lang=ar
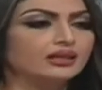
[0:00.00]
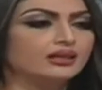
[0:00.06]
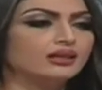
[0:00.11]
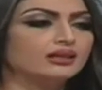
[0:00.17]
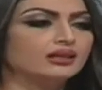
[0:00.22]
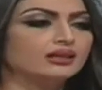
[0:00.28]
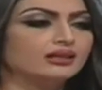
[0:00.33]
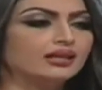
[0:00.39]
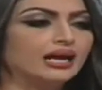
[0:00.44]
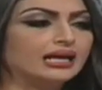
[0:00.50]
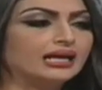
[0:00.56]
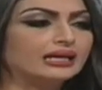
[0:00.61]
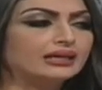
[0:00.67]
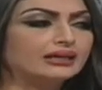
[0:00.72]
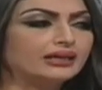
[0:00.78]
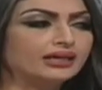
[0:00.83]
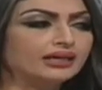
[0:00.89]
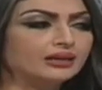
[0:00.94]
آه،
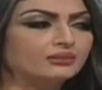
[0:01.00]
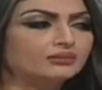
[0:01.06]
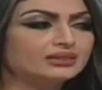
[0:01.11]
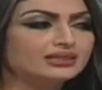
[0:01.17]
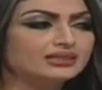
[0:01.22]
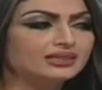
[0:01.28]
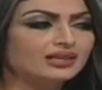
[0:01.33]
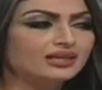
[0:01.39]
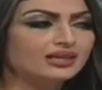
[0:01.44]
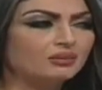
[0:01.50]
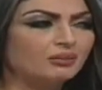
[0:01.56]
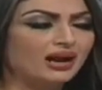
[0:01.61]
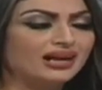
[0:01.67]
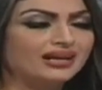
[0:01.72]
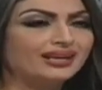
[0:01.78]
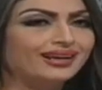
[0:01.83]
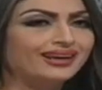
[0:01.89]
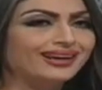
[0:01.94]
لكن احنا بنتكلم
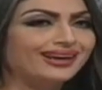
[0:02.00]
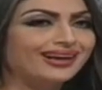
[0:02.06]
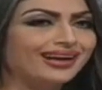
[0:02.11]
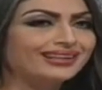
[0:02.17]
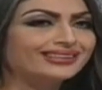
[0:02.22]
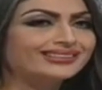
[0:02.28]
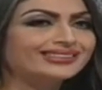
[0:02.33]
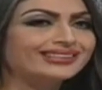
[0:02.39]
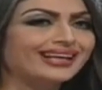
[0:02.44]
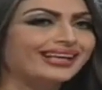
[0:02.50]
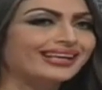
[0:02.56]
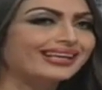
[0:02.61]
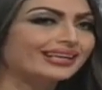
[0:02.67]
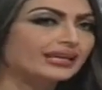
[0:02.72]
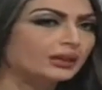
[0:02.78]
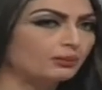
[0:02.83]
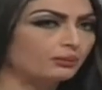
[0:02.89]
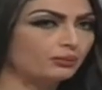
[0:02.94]
على
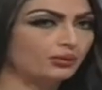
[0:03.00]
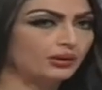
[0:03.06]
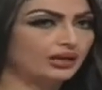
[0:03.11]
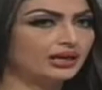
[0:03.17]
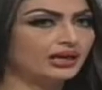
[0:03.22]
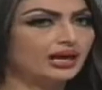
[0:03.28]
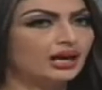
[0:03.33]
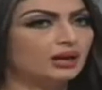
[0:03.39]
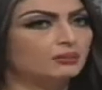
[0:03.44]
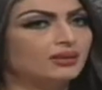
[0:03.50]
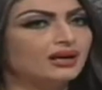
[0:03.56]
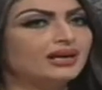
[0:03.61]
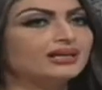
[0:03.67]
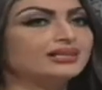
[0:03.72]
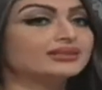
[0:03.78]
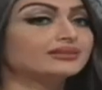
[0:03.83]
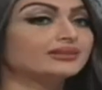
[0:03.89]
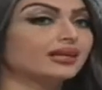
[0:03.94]
التخريب
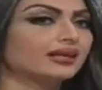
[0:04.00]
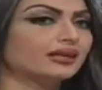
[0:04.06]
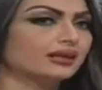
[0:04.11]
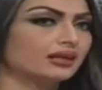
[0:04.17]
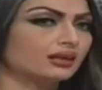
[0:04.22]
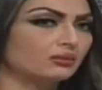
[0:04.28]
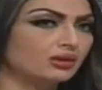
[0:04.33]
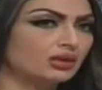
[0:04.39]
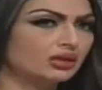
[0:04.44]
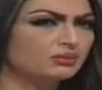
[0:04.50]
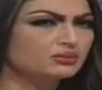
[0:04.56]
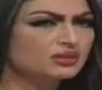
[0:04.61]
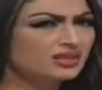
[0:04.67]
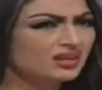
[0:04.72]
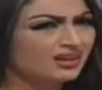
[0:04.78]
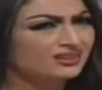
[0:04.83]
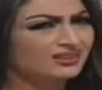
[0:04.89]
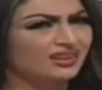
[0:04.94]
الاعمال التخريبيه
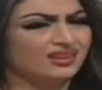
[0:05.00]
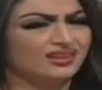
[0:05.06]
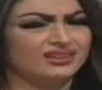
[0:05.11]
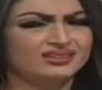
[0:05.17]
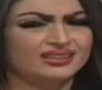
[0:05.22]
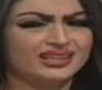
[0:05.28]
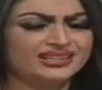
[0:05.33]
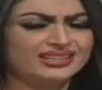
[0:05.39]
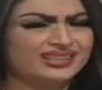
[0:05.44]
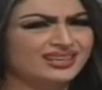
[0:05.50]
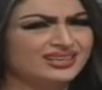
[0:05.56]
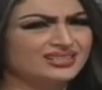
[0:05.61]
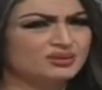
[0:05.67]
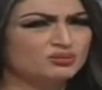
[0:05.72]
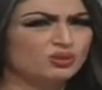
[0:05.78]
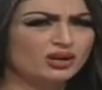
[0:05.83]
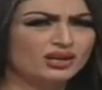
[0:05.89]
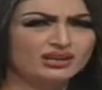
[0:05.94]
بساط على الارض
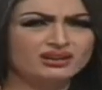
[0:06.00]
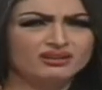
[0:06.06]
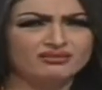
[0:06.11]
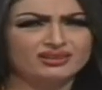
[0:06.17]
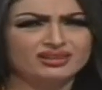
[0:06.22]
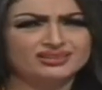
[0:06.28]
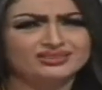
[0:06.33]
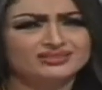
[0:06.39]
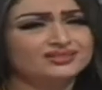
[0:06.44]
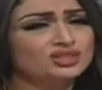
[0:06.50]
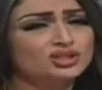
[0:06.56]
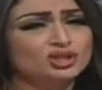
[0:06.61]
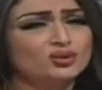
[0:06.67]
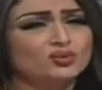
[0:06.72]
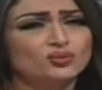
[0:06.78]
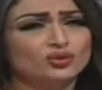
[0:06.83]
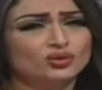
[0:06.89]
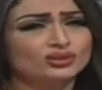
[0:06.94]
اكياس مخلفات
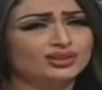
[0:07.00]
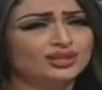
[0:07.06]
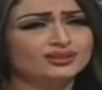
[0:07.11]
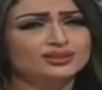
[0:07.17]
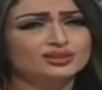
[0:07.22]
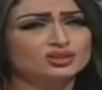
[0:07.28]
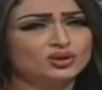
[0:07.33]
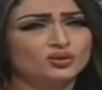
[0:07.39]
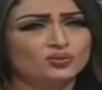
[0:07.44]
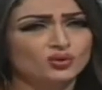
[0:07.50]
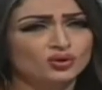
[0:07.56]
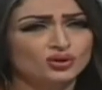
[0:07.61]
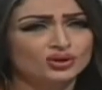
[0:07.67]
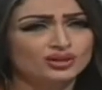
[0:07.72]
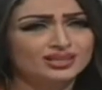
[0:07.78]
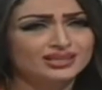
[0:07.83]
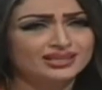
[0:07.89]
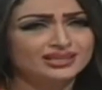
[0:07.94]
تشوه ده
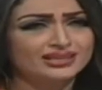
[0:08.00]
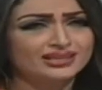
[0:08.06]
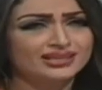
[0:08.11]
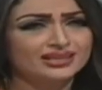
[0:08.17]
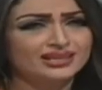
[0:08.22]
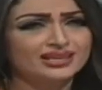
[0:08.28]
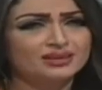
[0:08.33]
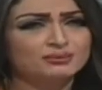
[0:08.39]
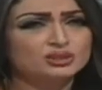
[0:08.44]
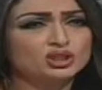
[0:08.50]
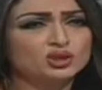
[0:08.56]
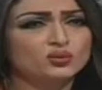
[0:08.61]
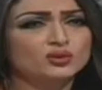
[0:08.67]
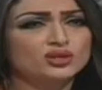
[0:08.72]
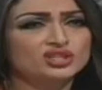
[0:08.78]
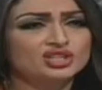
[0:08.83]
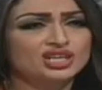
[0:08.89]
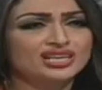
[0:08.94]
تشوه يعني انا
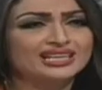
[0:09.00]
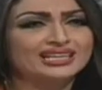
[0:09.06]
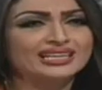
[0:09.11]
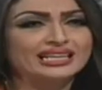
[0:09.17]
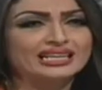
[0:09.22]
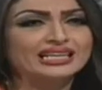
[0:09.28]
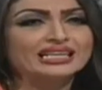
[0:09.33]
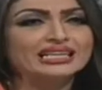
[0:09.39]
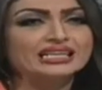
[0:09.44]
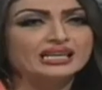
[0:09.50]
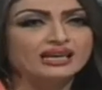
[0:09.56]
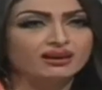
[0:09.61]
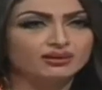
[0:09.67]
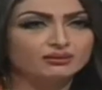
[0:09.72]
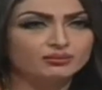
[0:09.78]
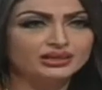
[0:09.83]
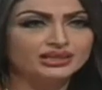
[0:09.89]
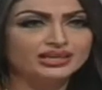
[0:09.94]
بشوه شيء لي
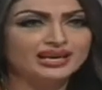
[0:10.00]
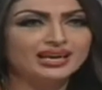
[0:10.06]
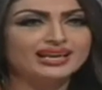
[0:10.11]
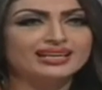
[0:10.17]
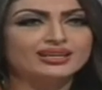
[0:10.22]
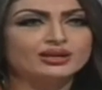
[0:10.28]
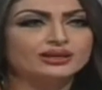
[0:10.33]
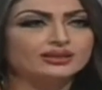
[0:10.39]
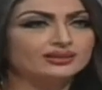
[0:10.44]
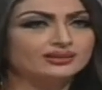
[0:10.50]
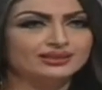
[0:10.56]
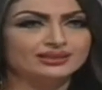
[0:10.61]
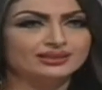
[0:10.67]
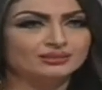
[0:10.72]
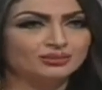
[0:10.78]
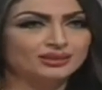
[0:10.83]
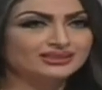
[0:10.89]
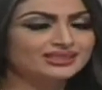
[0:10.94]
بالنهايه
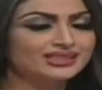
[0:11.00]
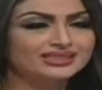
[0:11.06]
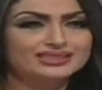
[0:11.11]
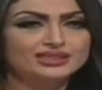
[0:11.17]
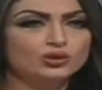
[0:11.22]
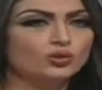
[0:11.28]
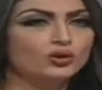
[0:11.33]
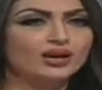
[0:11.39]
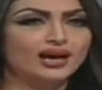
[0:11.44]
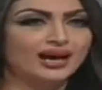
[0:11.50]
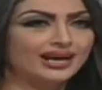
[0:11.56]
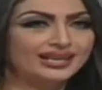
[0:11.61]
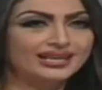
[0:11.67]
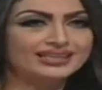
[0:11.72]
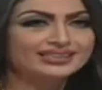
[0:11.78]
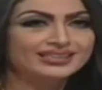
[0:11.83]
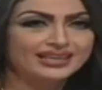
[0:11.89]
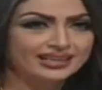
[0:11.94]
المنطقه دي كلها
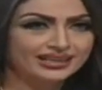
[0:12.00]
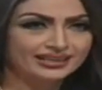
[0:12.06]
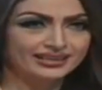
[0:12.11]
حاجتنا